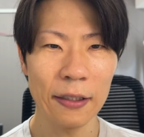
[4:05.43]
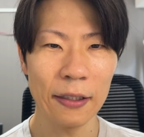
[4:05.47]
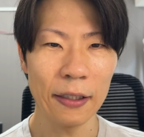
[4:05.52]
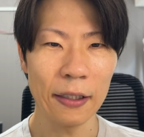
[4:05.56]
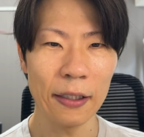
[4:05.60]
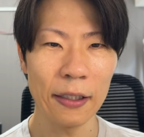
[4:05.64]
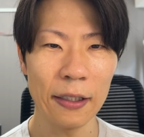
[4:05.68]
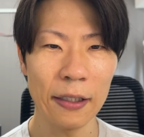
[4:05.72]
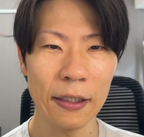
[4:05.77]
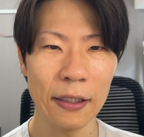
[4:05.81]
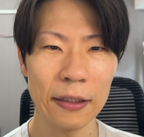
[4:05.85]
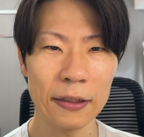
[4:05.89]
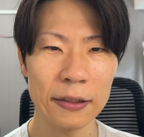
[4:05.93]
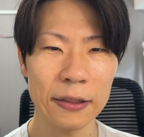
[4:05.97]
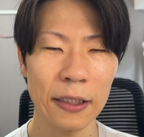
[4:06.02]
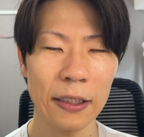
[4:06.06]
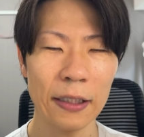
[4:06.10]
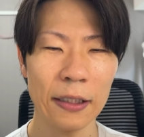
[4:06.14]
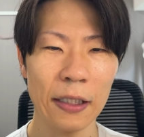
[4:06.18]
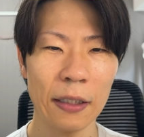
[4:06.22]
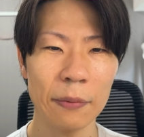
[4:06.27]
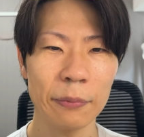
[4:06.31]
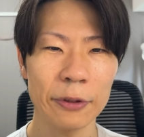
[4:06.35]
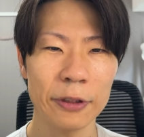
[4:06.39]
えー、
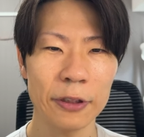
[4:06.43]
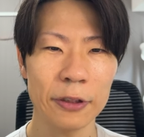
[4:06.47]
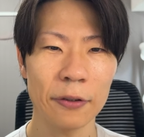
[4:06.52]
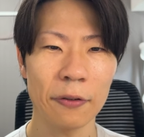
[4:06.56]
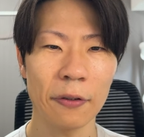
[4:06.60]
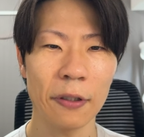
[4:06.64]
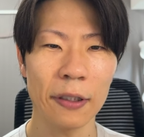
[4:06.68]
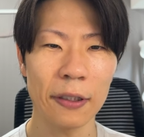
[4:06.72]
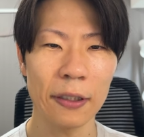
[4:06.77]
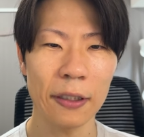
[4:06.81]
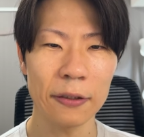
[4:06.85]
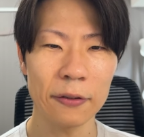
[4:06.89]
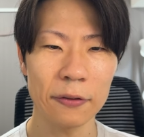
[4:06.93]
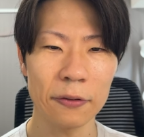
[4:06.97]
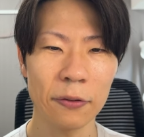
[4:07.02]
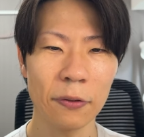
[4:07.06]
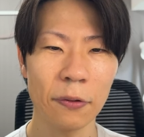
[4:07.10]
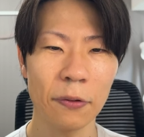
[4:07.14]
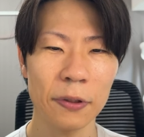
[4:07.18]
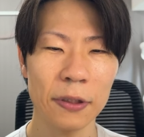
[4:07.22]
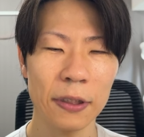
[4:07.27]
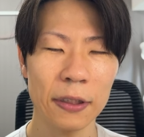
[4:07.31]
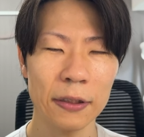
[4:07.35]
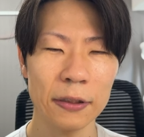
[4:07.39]
成果物をあげる、
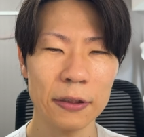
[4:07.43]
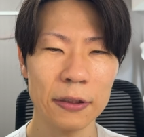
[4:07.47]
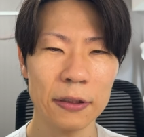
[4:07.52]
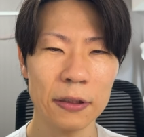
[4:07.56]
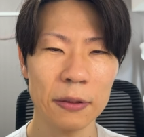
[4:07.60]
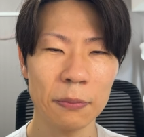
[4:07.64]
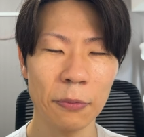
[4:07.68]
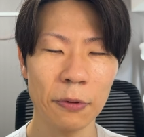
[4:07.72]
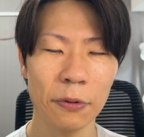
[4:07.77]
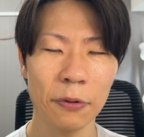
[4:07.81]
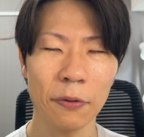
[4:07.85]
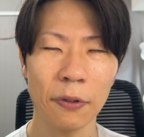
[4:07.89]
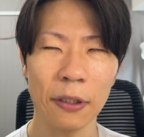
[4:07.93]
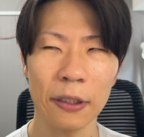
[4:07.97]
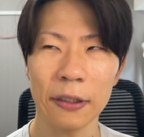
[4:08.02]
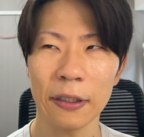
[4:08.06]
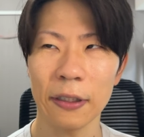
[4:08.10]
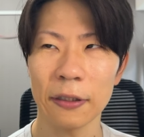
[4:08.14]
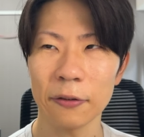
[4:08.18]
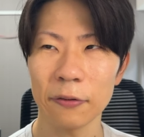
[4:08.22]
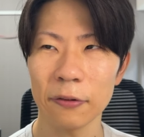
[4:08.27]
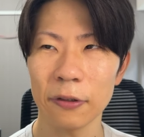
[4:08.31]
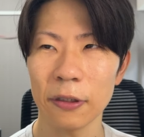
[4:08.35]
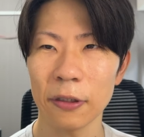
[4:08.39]
納品するものをあ
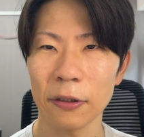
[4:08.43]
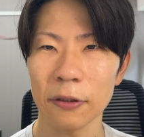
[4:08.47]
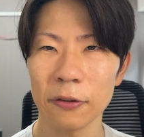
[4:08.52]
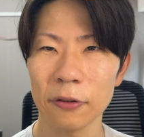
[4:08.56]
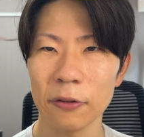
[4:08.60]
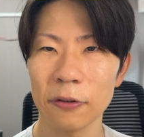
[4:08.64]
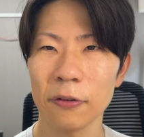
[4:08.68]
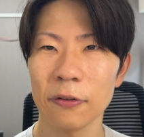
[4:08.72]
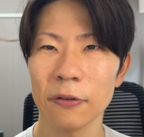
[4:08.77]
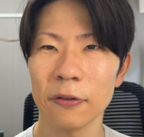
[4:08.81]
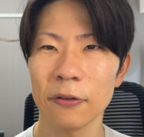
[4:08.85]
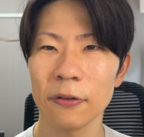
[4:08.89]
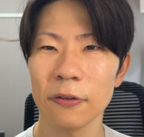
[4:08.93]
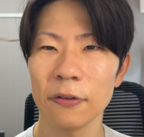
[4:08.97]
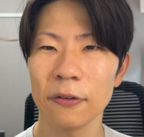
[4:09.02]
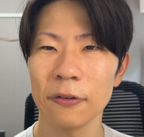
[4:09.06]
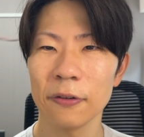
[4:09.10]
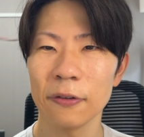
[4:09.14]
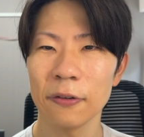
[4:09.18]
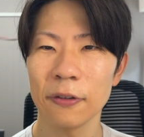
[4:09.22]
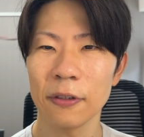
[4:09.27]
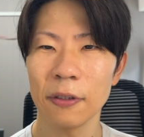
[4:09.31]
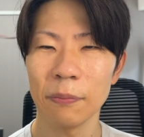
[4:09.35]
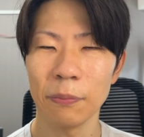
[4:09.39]
げるっていう
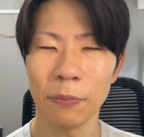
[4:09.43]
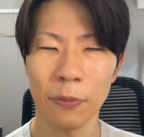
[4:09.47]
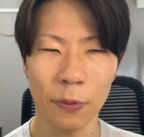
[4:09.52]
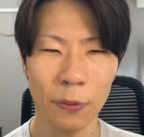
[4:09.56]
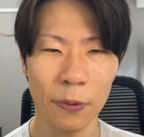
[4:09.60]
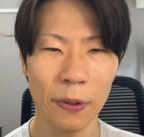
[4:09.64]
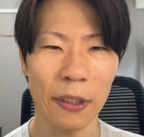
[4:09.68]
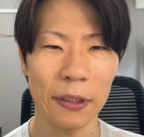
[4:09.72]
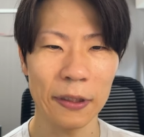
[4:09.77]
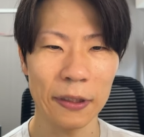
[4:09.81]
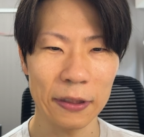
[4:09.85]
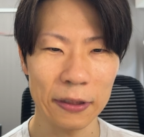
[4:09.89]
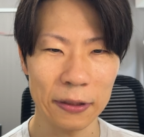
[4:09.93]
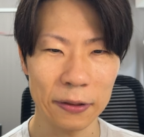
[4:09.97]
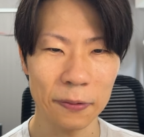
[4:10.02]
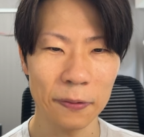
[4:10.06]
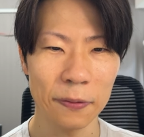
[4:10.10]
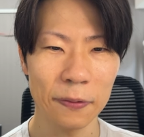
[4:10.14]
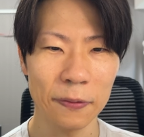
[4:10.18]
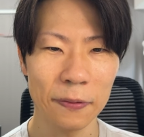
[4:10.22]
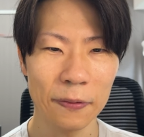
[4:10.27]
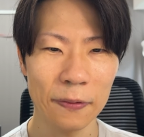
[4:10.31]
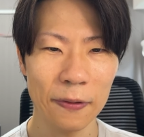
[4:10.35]
ものなんですよ。